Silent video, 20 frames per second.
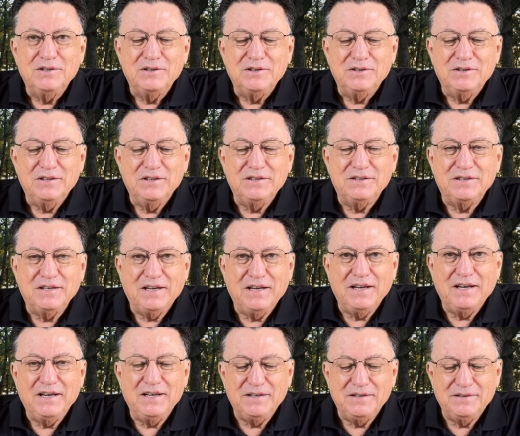dice,
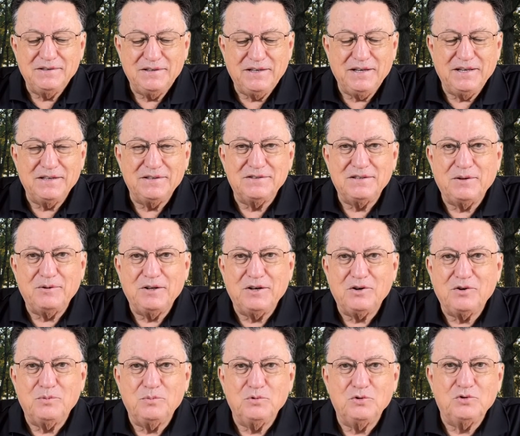hey, ¿quieres saber
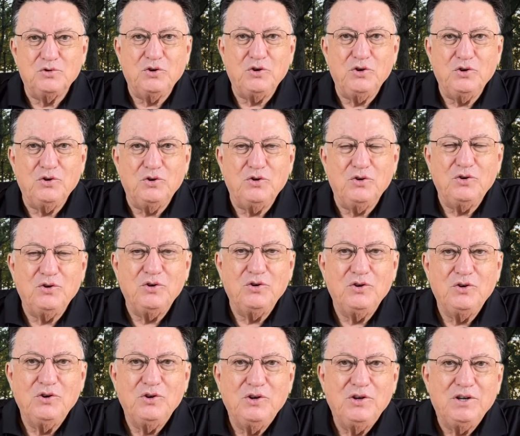cómo soy yo?
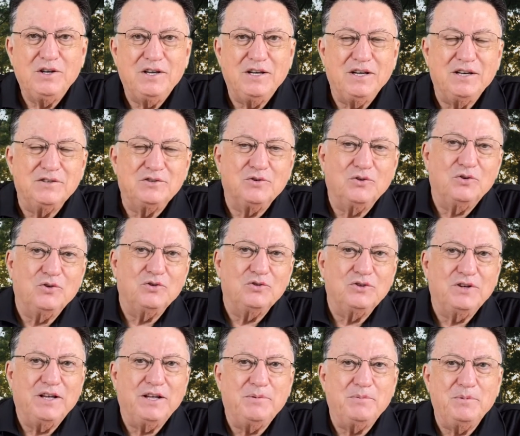¿Quieres
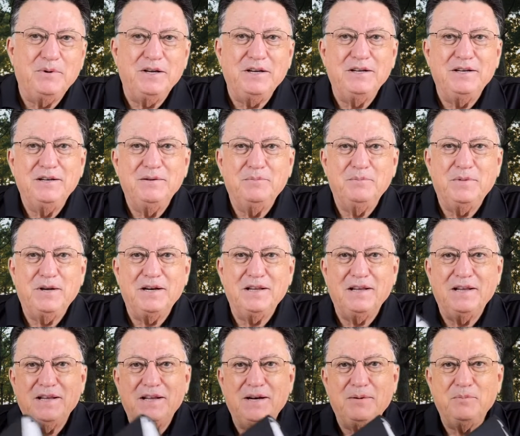conocerme
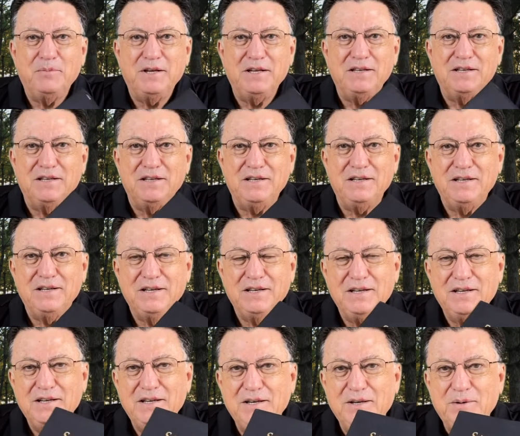verdaderamente?
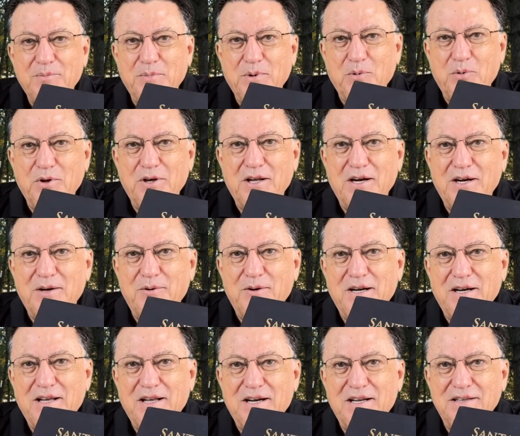Me voy a
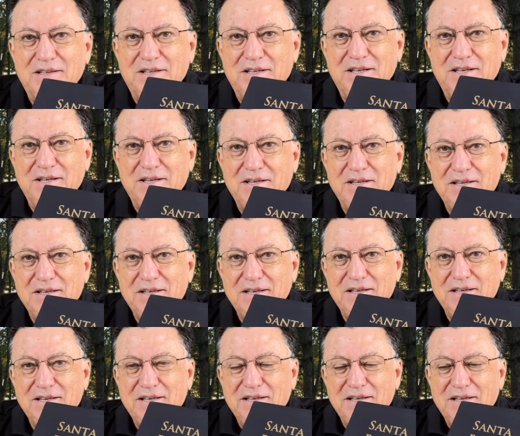revelar a ti.
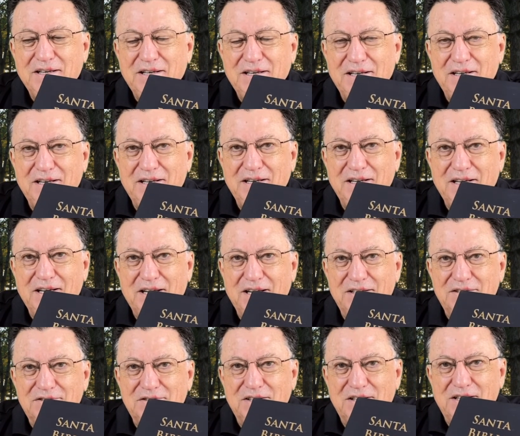Y
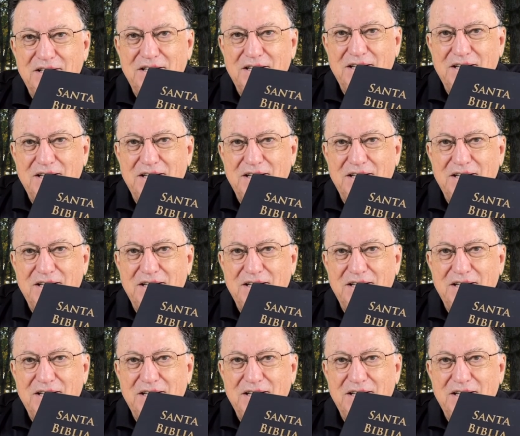este